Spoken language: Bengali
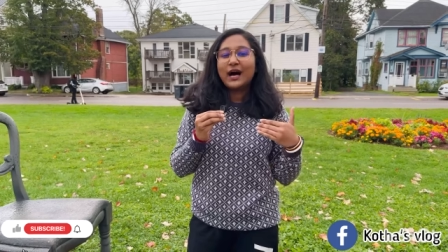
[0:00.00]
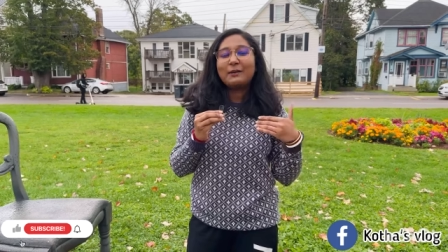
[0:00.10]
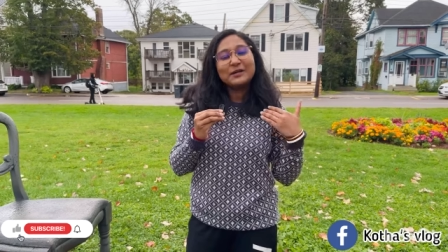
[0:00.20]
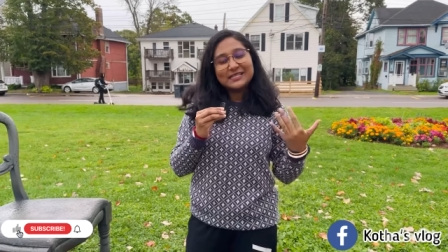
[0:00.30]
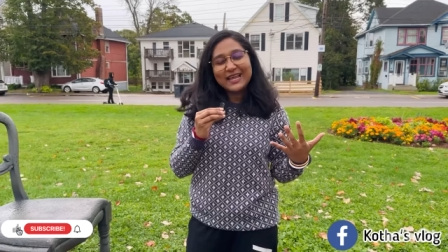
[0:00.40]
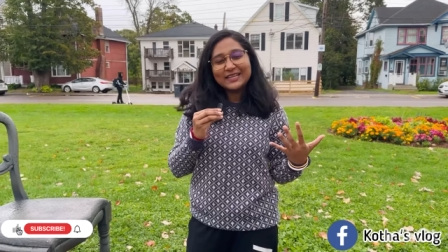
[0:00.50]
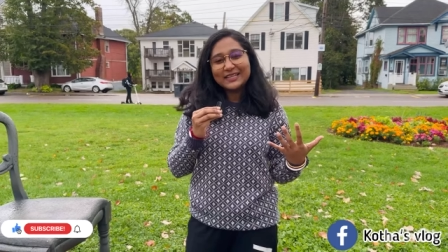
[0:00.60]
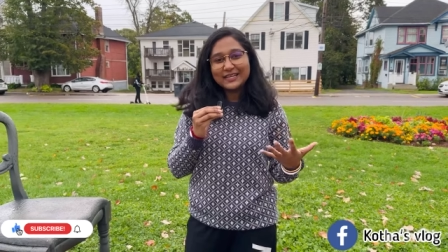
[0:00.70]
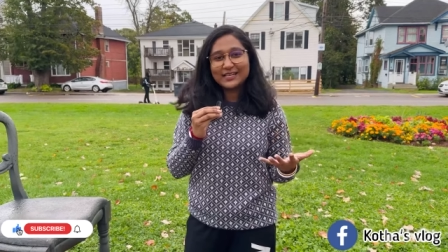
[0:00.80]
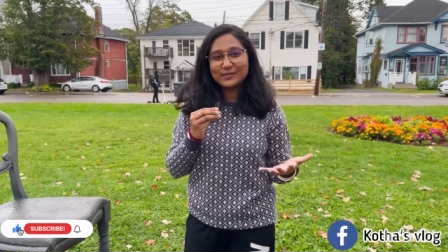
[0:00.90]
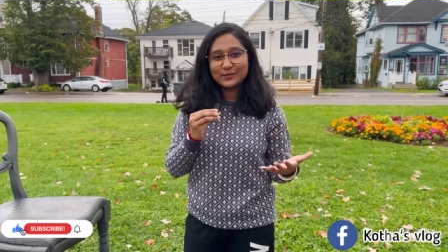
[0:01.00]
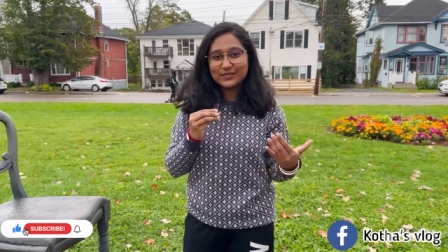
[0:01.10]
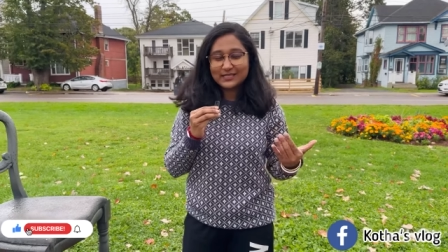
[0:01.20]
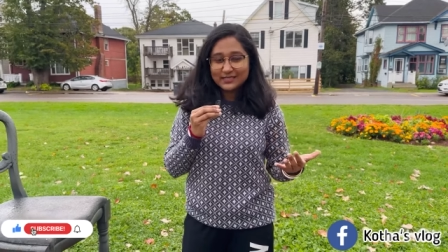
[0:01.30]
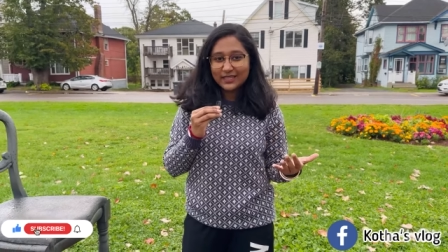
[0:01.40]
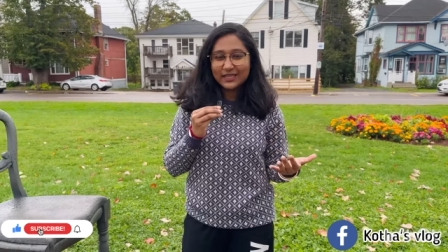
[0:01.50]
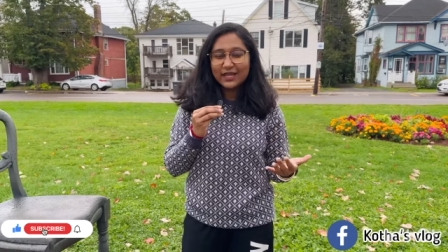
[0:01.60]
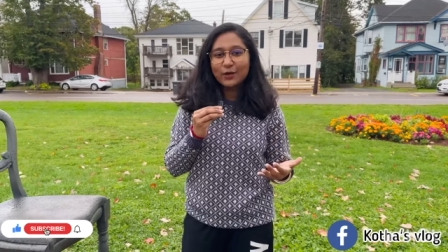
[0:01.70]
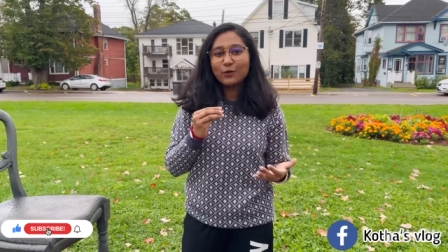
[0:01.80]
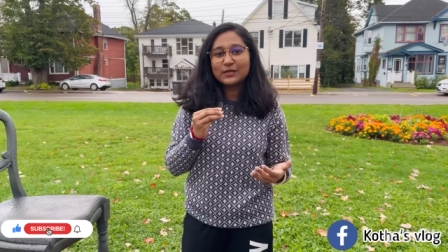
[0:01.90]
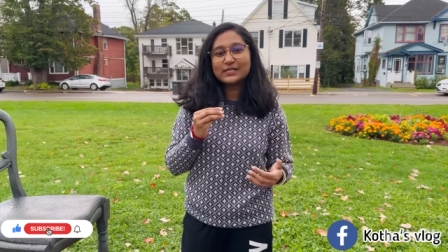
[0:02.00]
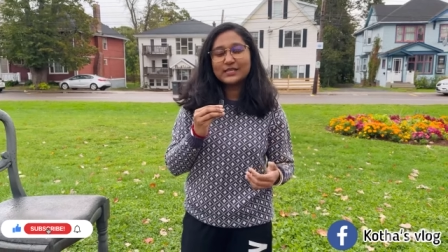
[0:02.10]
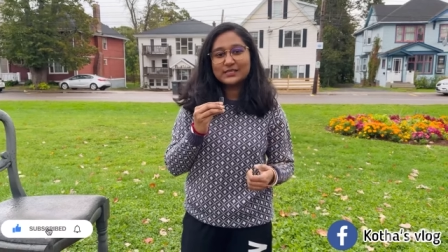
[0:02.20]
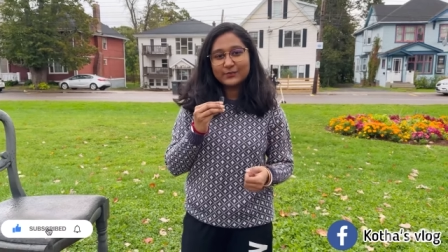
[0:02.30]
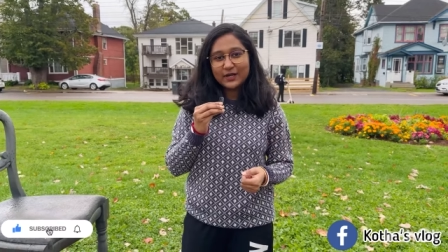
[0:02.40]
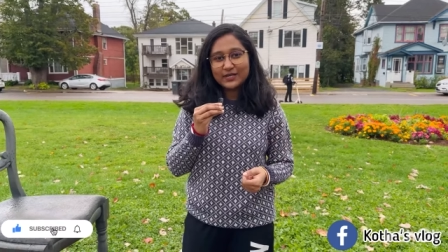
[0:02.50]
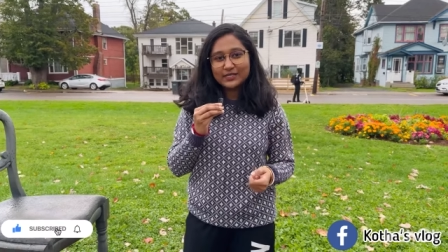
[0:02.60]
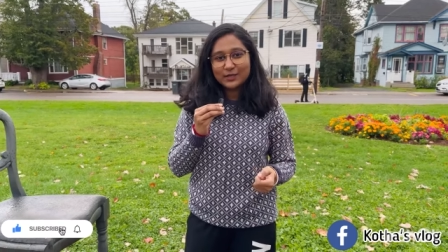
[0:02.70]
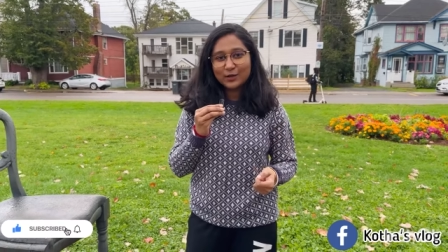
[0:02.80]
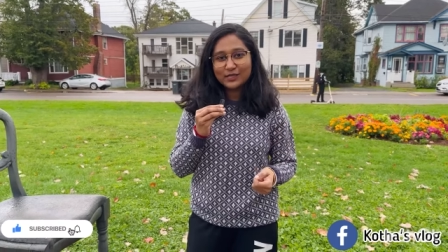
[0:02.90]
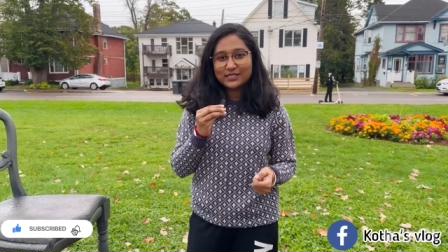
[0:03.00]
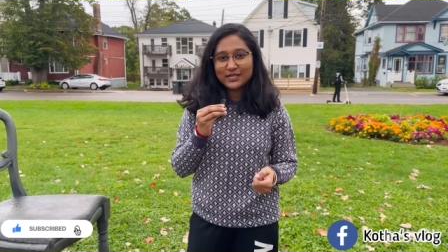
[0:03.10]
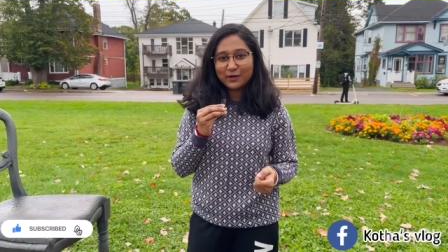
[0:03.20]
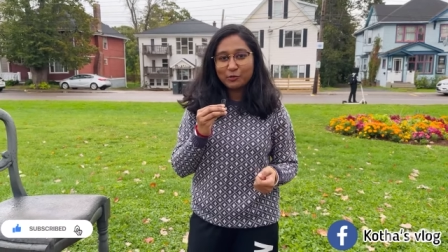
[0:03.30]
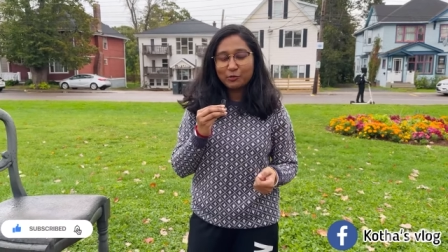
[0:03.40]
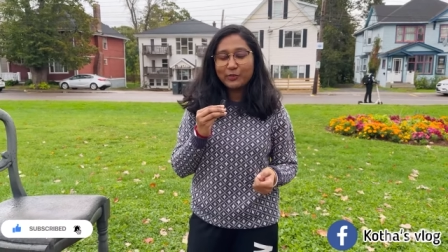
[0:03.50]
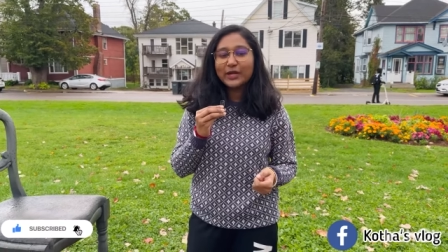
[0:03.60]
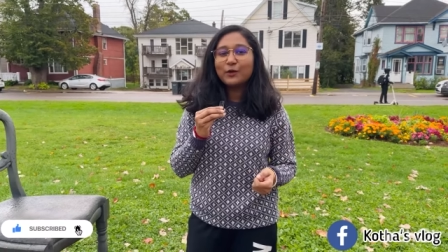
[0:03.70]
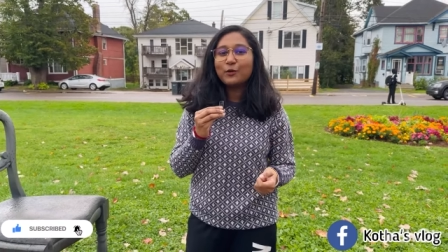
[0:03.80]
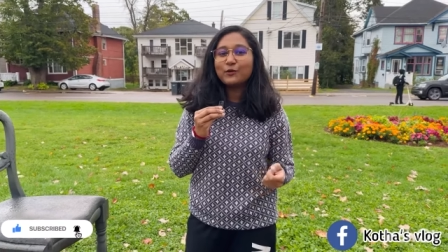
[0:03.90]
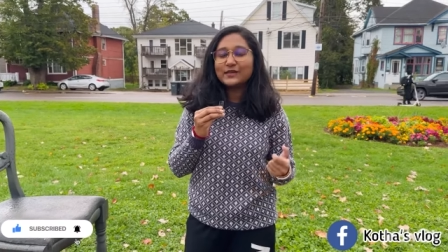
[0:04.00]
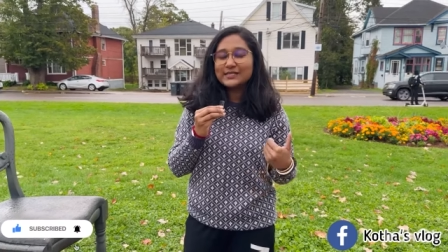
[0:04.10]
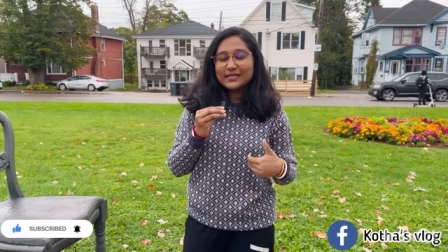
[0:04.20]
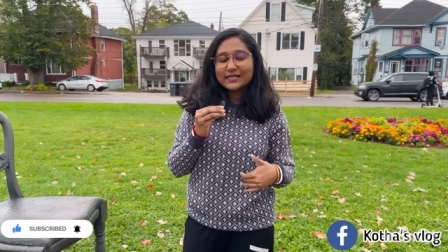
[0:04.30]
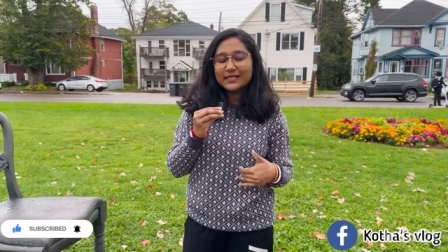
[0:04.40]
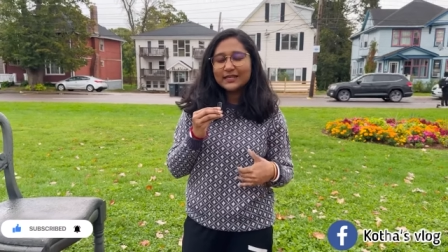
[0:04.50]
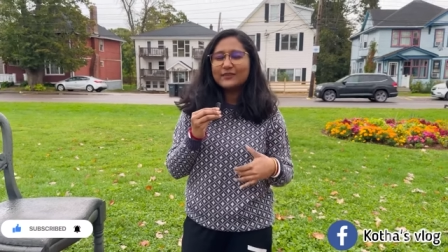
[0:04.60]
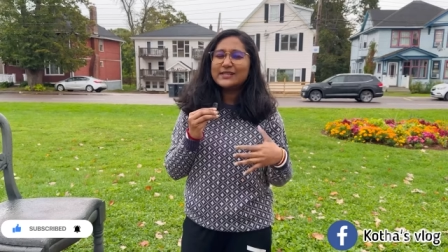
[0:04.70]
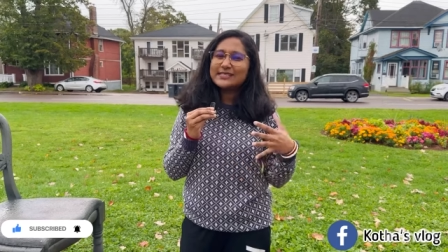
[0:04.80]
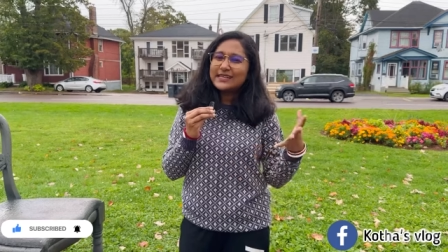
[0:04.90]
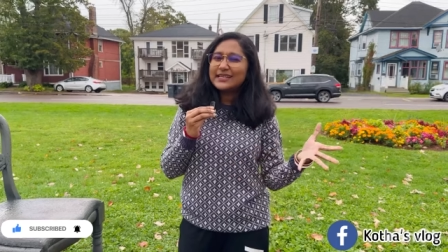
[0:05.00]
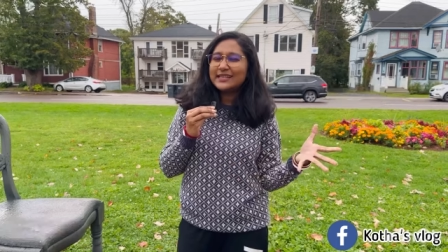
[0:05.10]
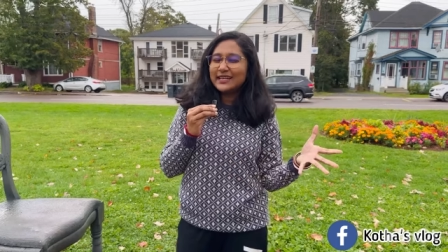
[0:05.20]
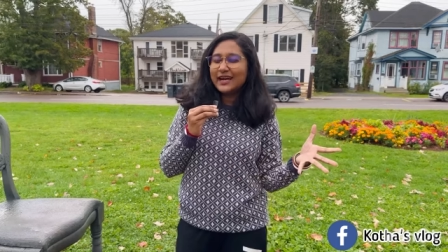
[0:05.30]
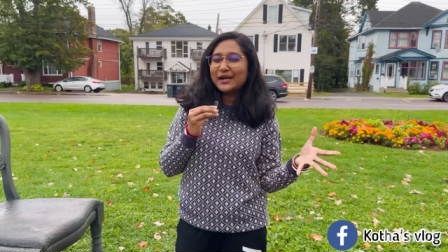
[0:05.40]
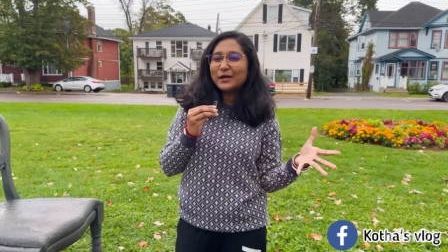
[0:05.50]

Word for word: আমার চ্যানেলের গেস্ট হচ্ছে সিদ্দিক ও নিজের এক্সপিরিয়েন্সের কথা শেয়ার করবে ও রিসেন্টলি রিসেন্টলি না